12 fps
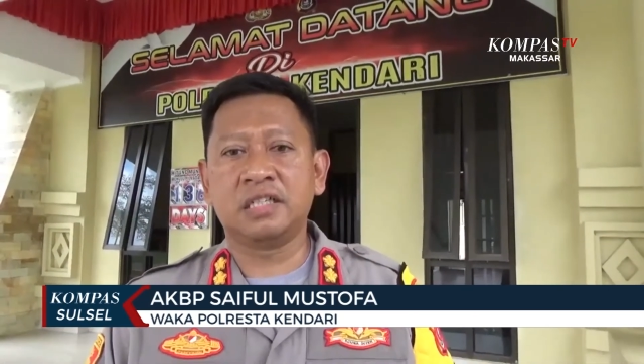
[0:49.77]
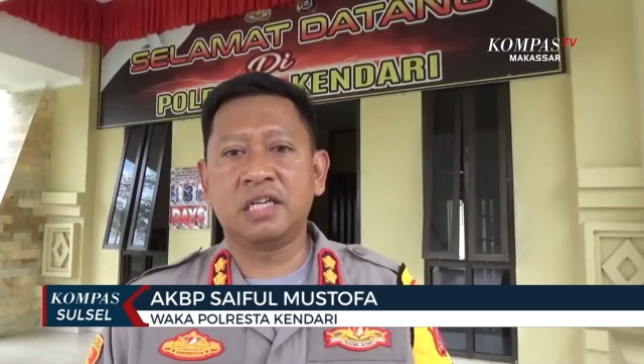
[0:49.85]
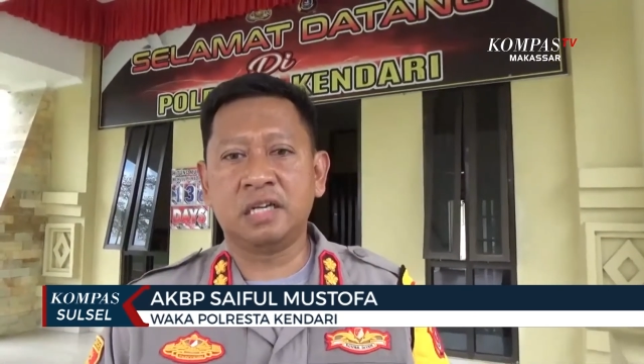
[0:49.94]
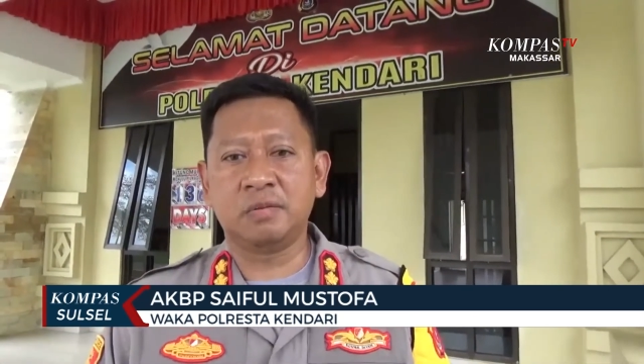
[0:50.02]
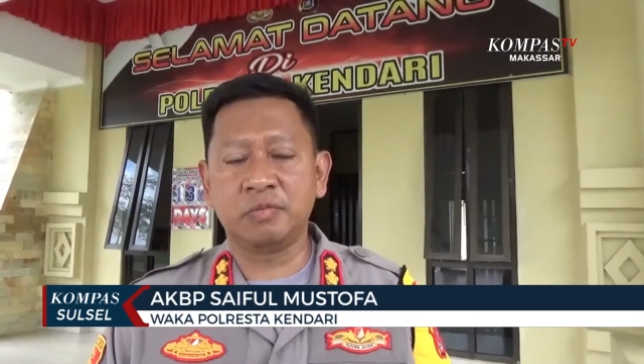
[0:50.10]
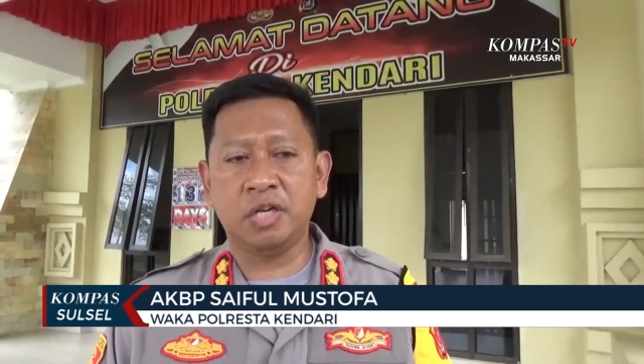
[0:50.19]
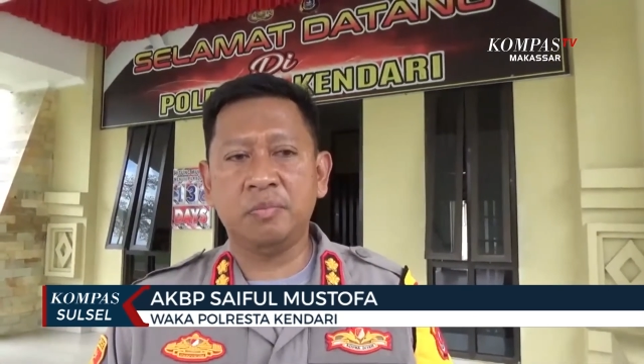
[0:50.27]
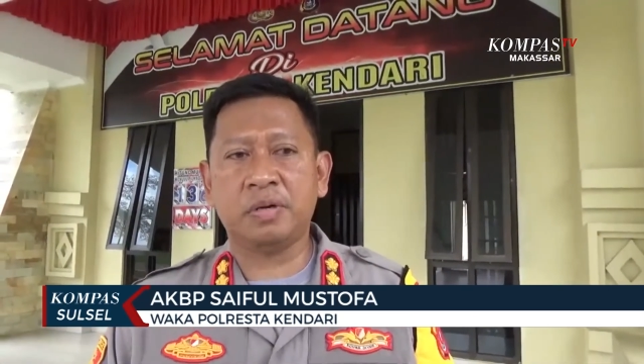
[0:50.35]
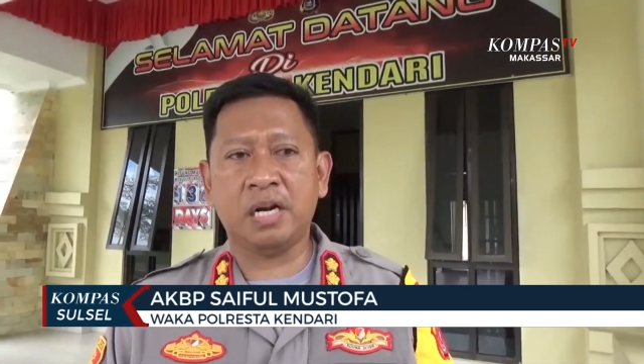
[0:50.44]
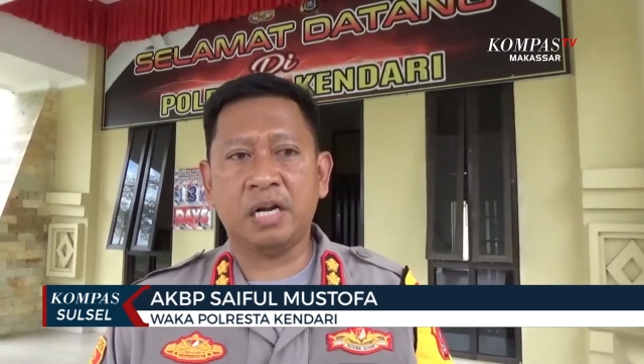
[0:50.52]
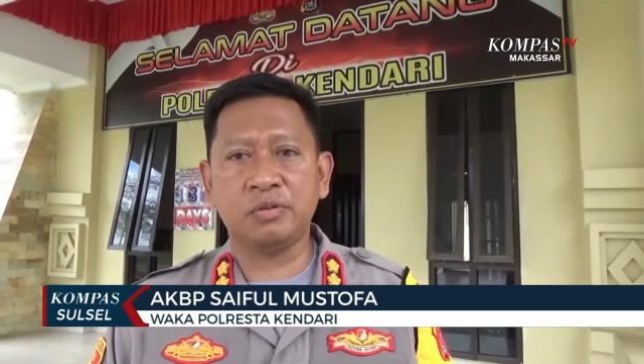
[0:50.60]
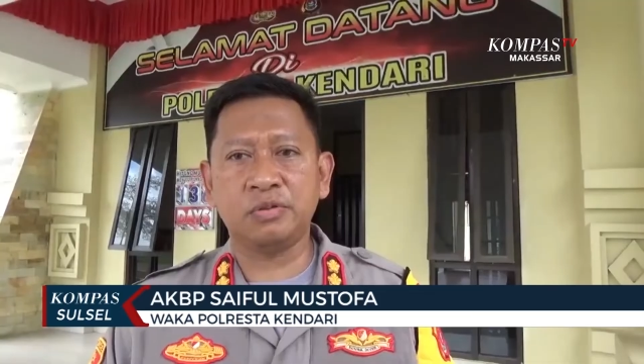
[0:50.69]
alhamdulillah
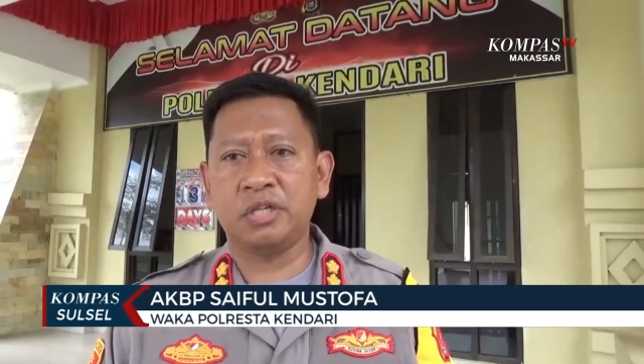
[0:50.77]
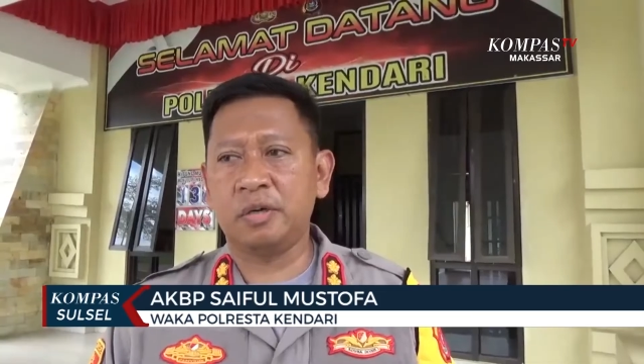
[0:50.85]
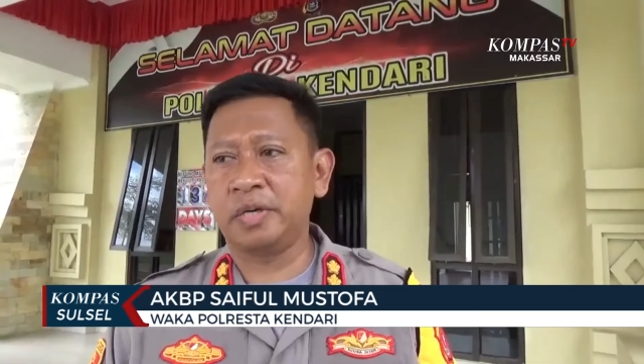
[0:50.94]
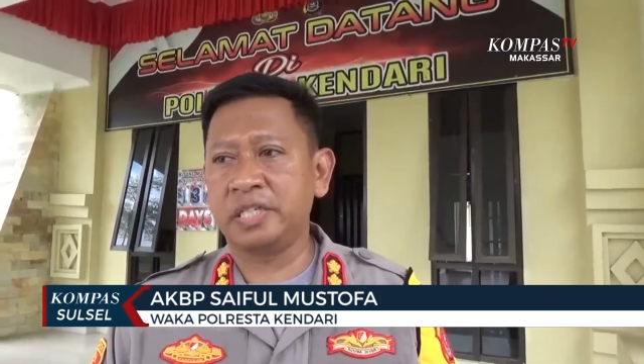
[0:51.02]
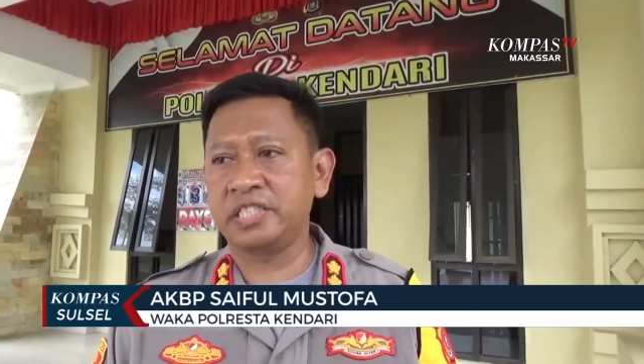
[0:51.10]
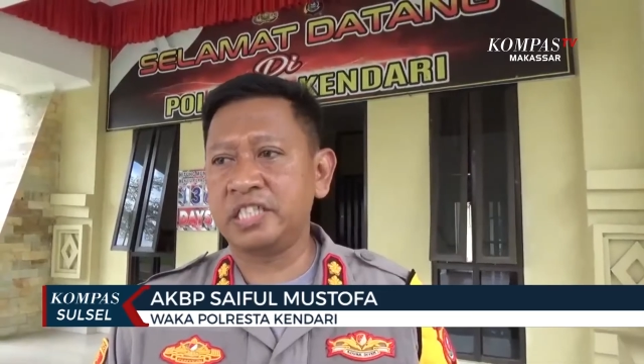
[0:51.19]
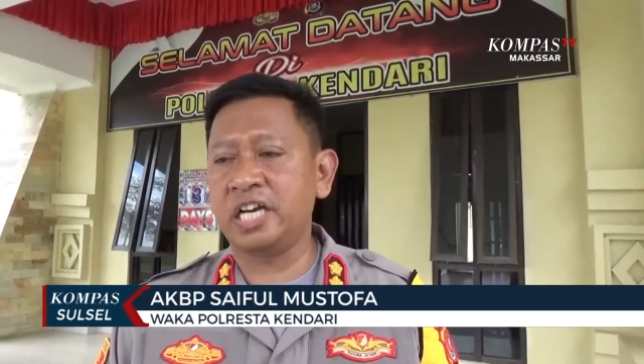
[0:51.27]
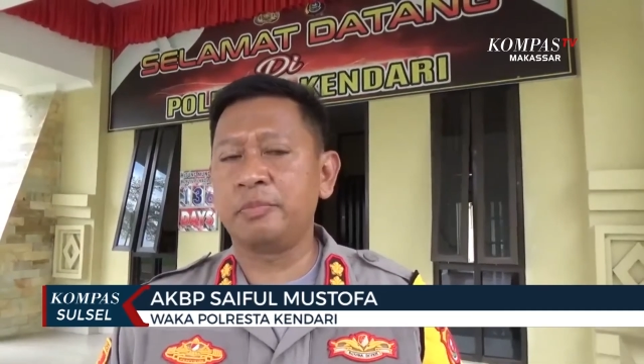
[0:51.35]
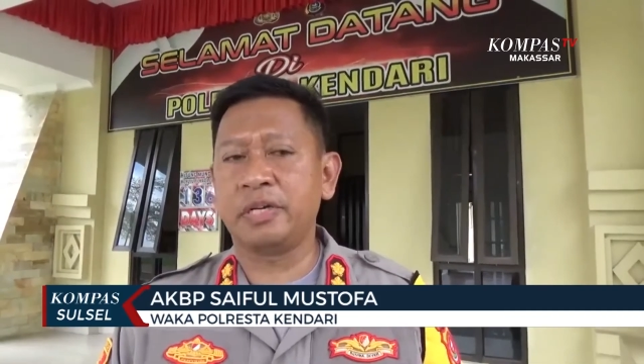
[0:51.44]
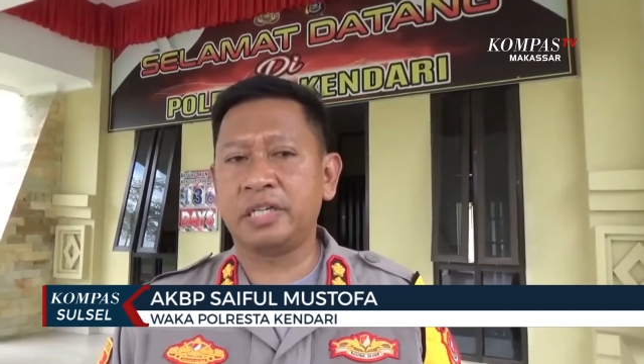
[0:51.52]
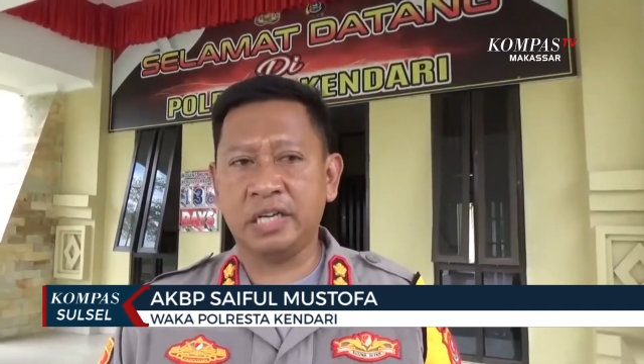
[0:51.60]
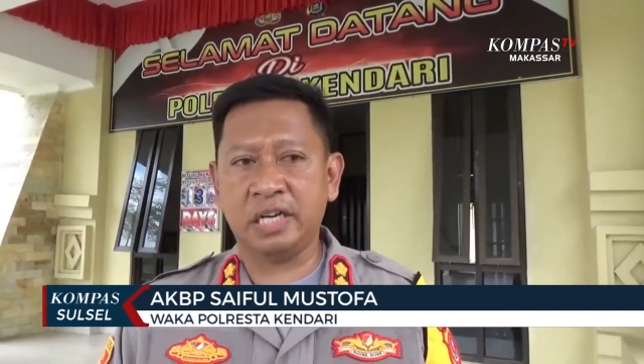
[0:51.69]
pelaku sudah berhasil
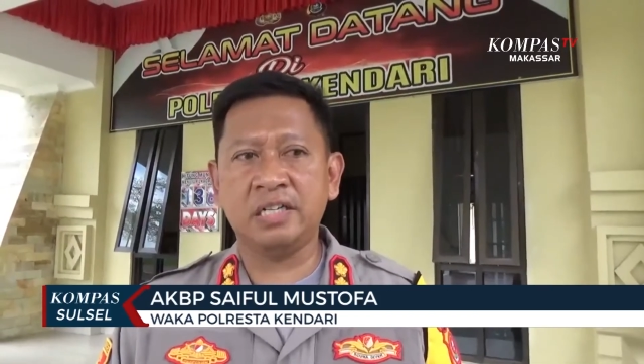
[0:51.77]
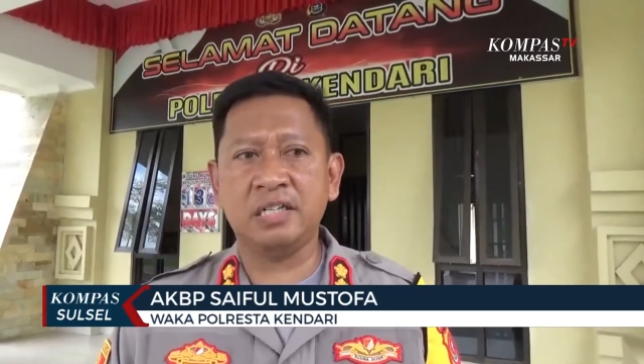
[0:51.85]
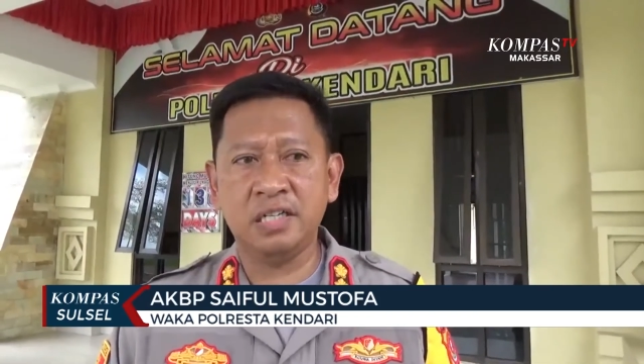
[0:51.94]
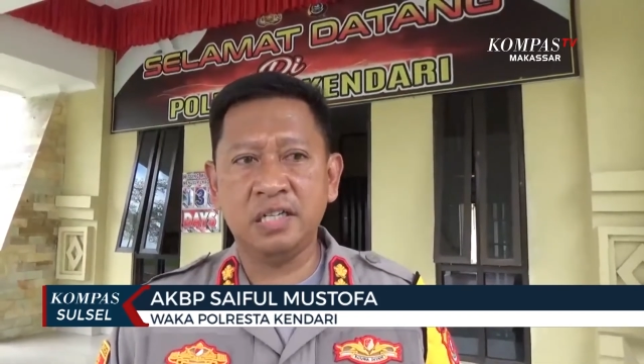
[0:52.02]
diamankan.